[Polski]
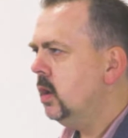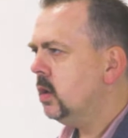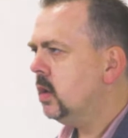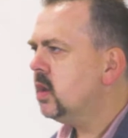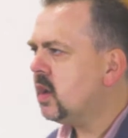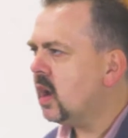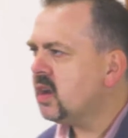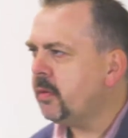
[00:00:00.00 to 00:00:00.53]

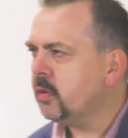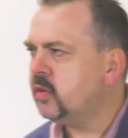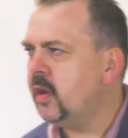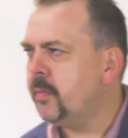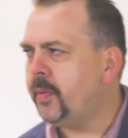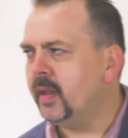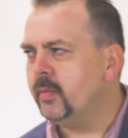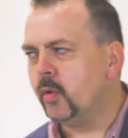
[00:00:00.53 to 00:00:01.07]

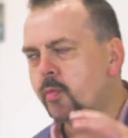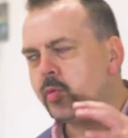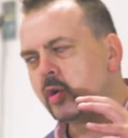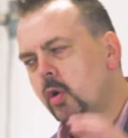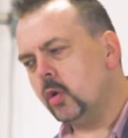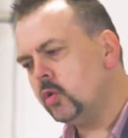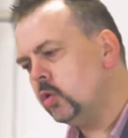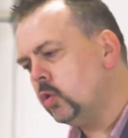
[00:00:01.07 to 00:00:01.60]
Kilkakrotnie Pan Bóg
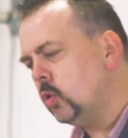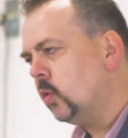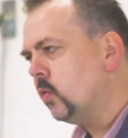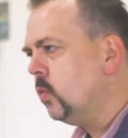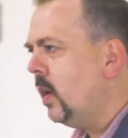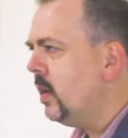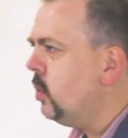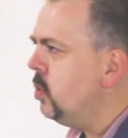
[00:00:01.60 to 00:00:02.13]
przychodzi do
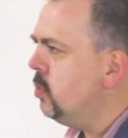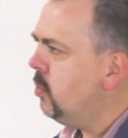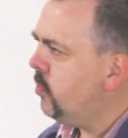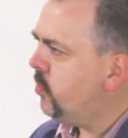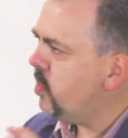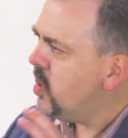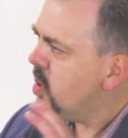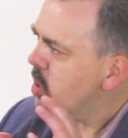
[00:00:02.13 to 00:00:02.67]
Jozłego i
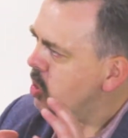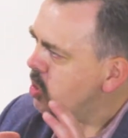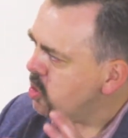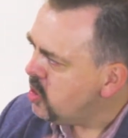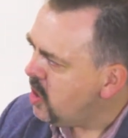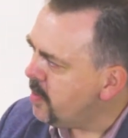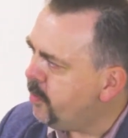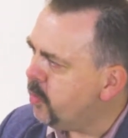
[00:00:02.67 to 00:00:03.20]
mówi:
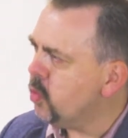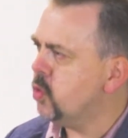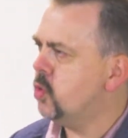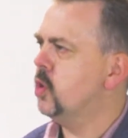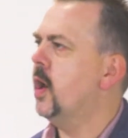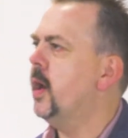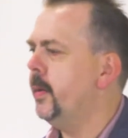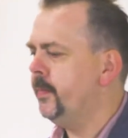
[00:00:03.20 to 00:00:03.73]
Nie bój
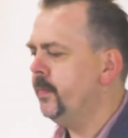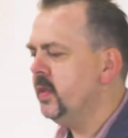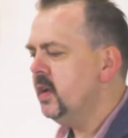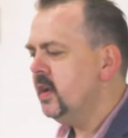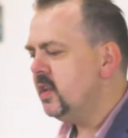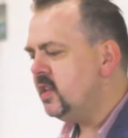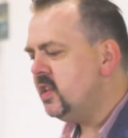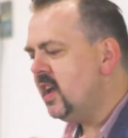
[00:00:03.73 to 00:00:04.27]
się,
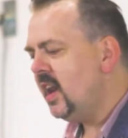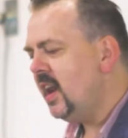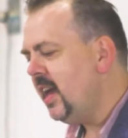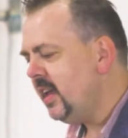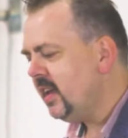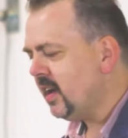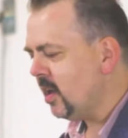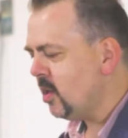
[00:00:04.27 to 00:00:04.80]
nie
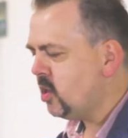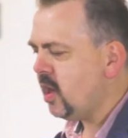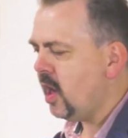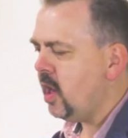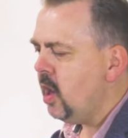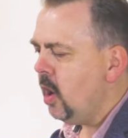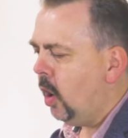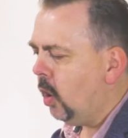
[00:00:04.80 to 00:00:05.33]
lękaj
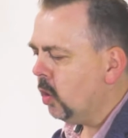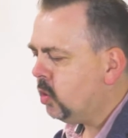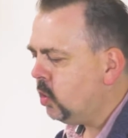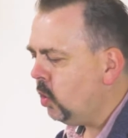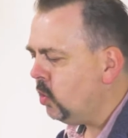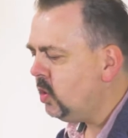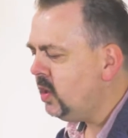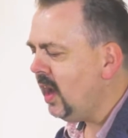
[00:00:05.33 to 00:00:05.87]
się,
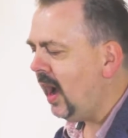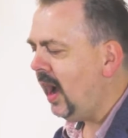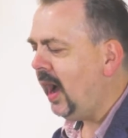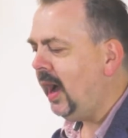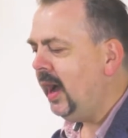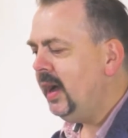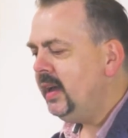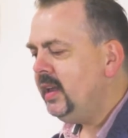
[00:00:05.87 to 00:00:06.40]
oto
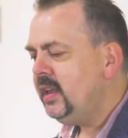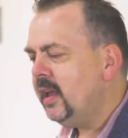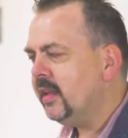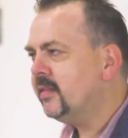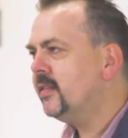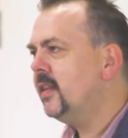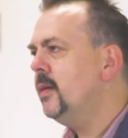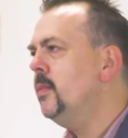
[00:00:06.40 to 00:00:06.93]
ja
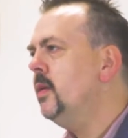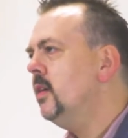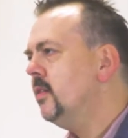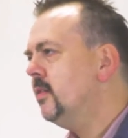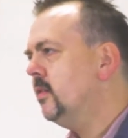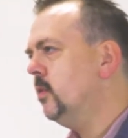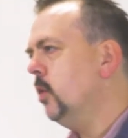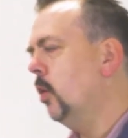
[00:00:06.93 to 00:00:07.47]
jestem
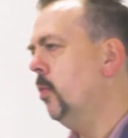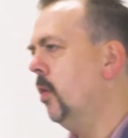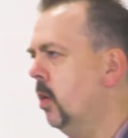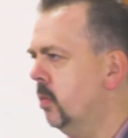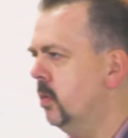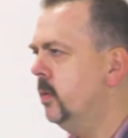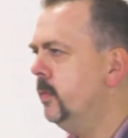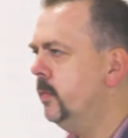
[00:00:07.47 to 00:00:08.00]
z
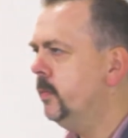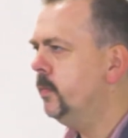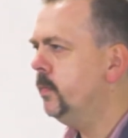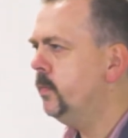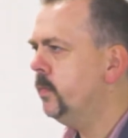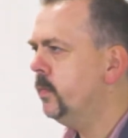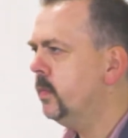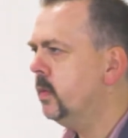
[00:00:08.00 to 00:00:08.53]
Tobą.
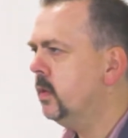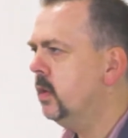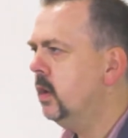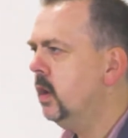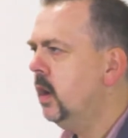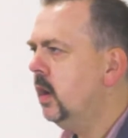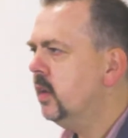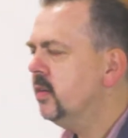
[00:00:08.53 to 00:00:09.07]

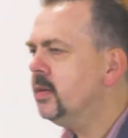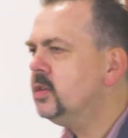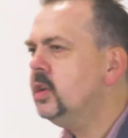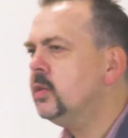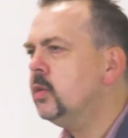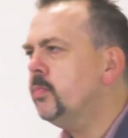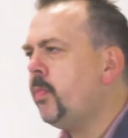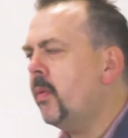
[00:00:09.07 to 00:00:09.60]
No
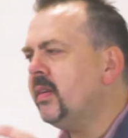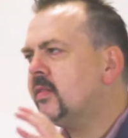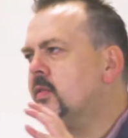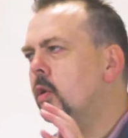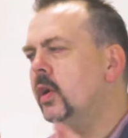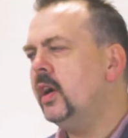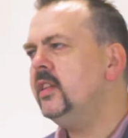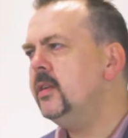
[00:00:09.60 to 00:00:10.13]
właśnie to po raz
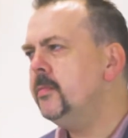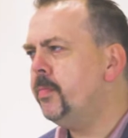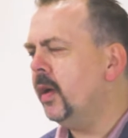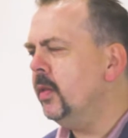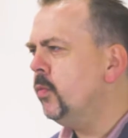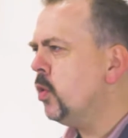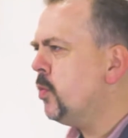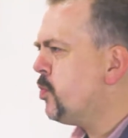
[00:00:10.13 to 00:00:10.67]
kolejny
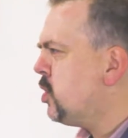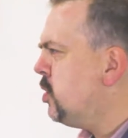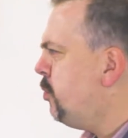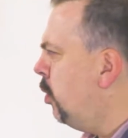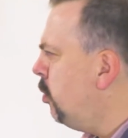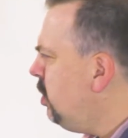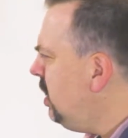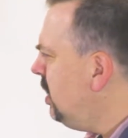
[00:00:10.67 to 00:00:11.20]
Pan Bóg
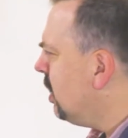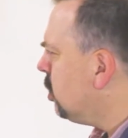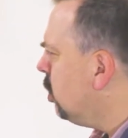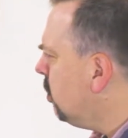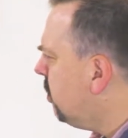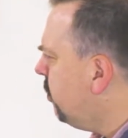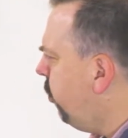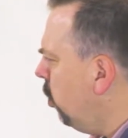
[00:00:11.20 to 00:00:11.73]
przypomina
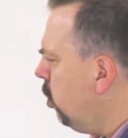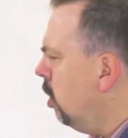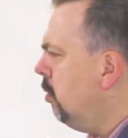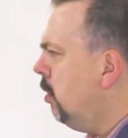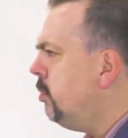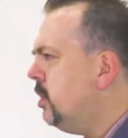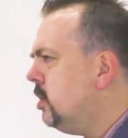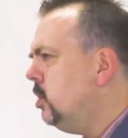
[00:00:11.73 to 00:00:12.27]
tą
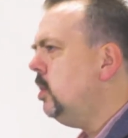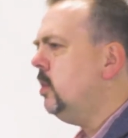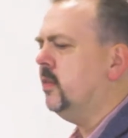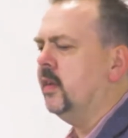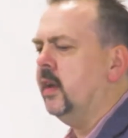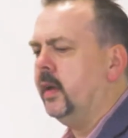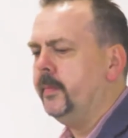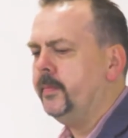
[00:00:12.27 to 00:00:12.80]
swoją
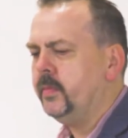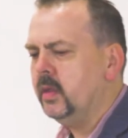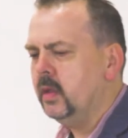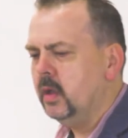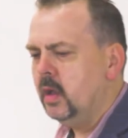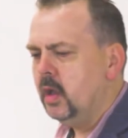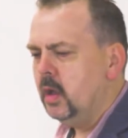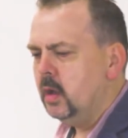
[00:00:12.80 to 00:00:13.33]
obietnicę.
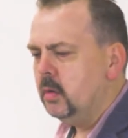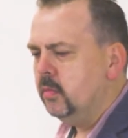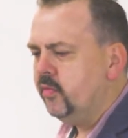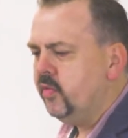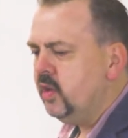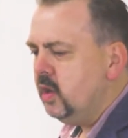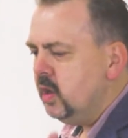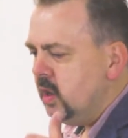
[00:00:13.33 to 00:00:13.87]

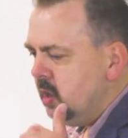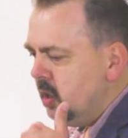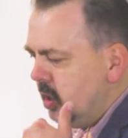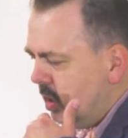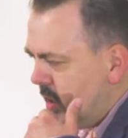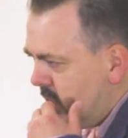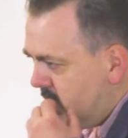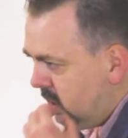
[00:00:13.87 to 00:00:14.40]
Mówi:
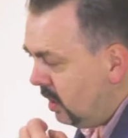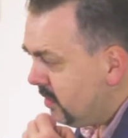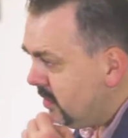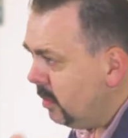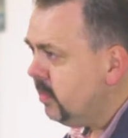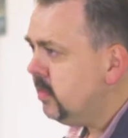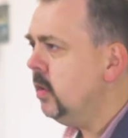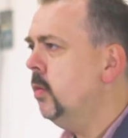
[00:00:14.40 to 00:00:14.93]

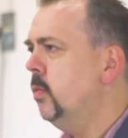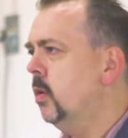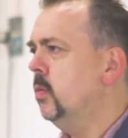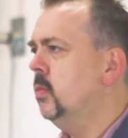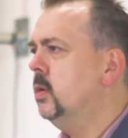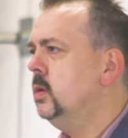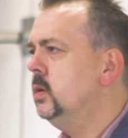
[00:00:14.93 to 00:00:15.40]
Jestem z Tobą.